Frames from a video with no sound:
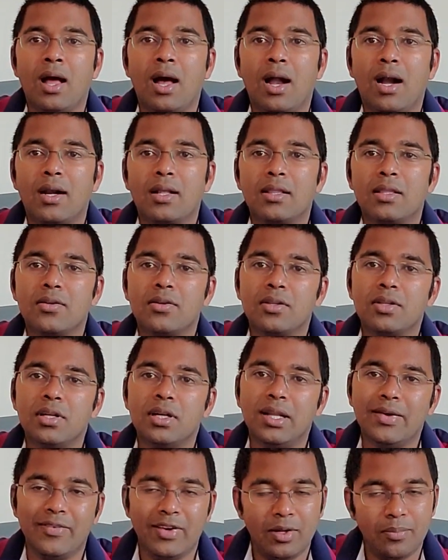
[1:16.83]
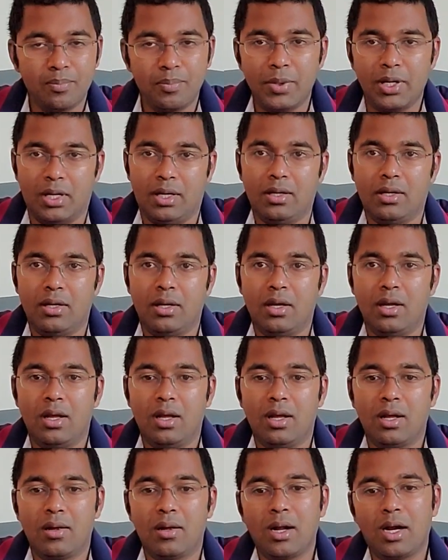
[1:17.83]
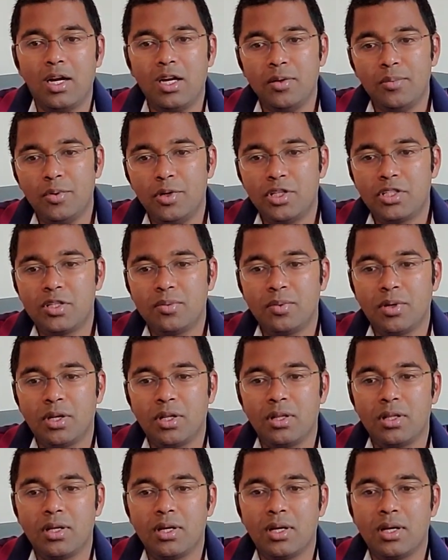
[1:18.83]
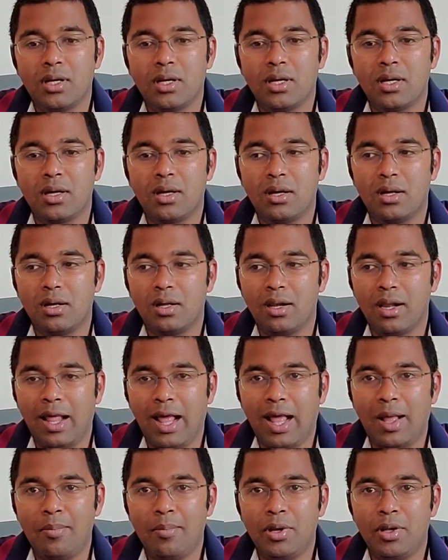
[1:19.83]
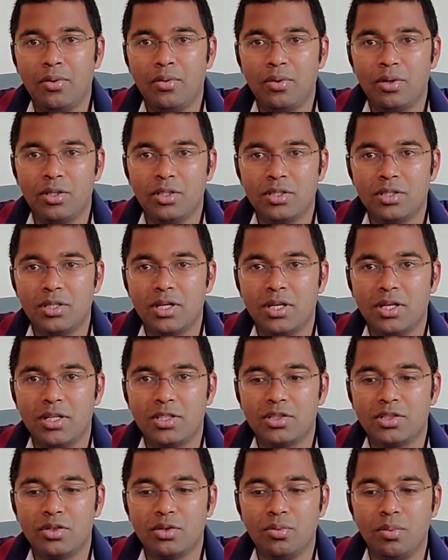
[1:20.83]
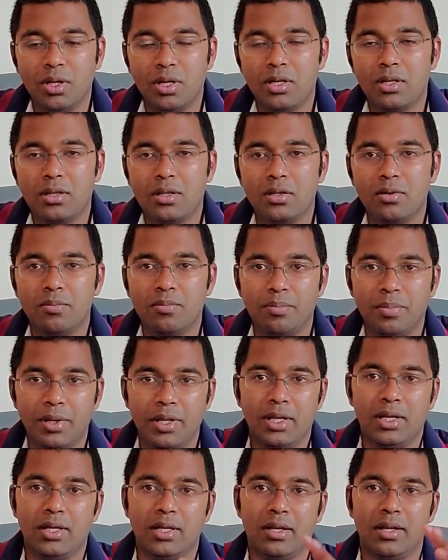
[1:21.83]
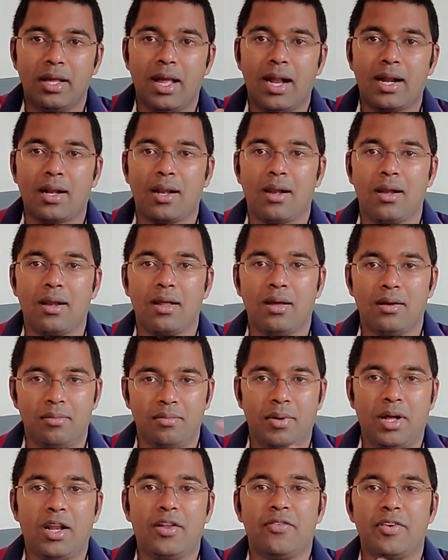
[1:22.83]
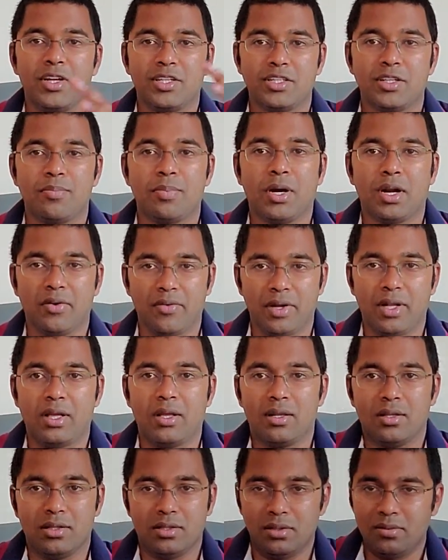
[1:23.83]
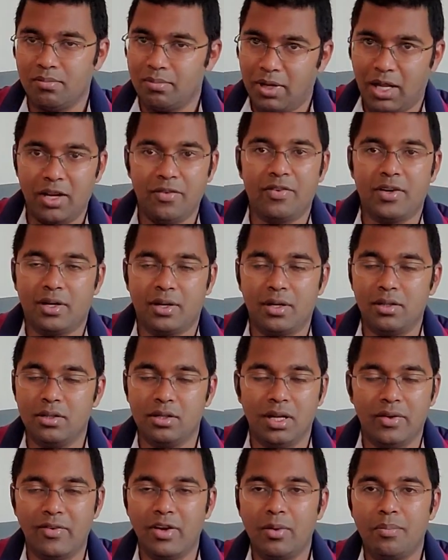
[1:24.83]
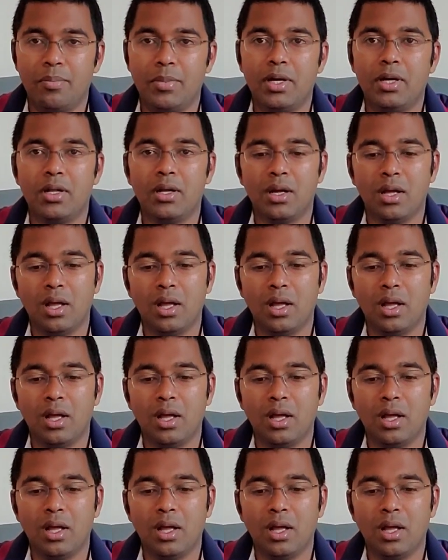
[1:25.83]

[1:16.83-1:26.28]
அடுத்து வந்து டெவலப்மெண்ட் கண்டுபிடிச்ச மருந்தை லேபில் ஒரு சின்ன டெஸ்ட் டியூப்ல இருந்து பெரிய ரியாக்டரில் மேனுஃபேக்சர் பண்ண வைக்கிறது மேனுஃபேக் இது டெவலப்மெண்ட்